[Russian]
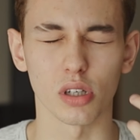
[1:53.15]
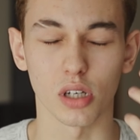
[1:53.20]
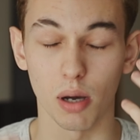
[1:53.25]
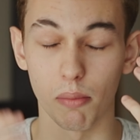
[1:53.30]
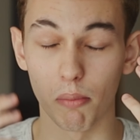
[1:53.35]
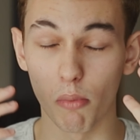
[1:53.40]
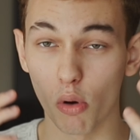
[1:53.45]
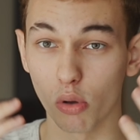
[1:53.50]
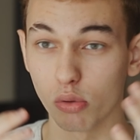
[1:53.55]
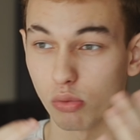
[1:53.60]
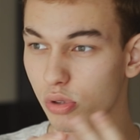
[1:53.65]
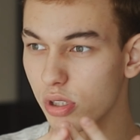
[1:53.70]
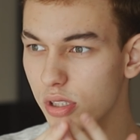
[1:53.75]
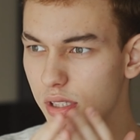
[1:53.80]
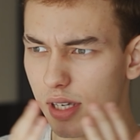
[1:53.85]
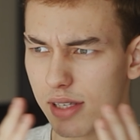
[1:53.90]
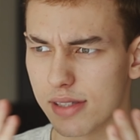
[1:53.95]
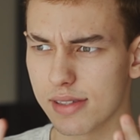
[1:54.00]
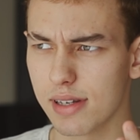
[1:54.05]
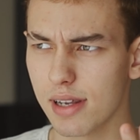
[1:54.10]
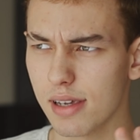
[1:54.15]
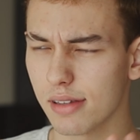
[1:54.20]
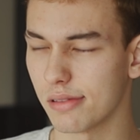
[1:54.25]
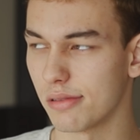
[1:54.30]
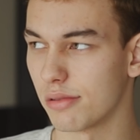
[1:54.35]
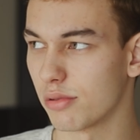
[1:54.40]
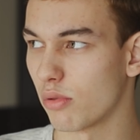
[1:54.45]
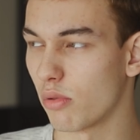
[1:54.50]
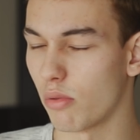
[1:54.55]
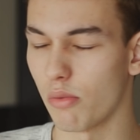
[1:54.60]
камон, уже 10 лет
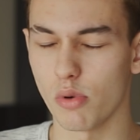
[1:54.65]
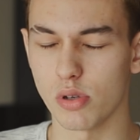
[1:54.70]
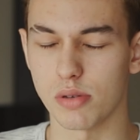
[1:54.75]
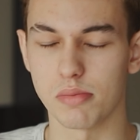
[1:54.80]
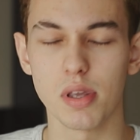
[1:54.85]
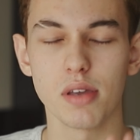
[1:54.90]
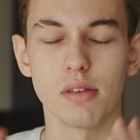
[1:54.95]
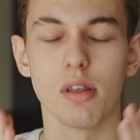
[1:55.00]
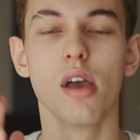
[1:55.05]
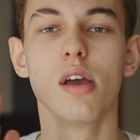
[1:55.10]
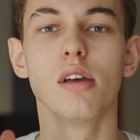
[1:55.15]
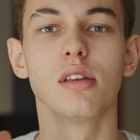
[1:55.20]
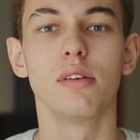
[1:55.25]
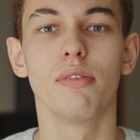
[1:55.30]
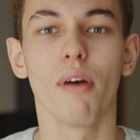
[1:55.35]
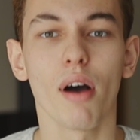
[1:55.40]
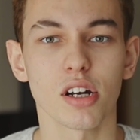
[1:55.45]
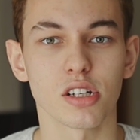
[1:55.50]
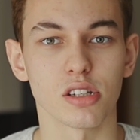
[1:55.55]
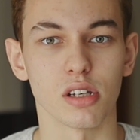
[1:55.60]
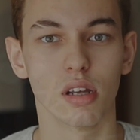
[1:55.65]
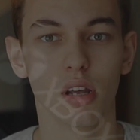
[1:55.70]
или сколько, 8, 9, неважно.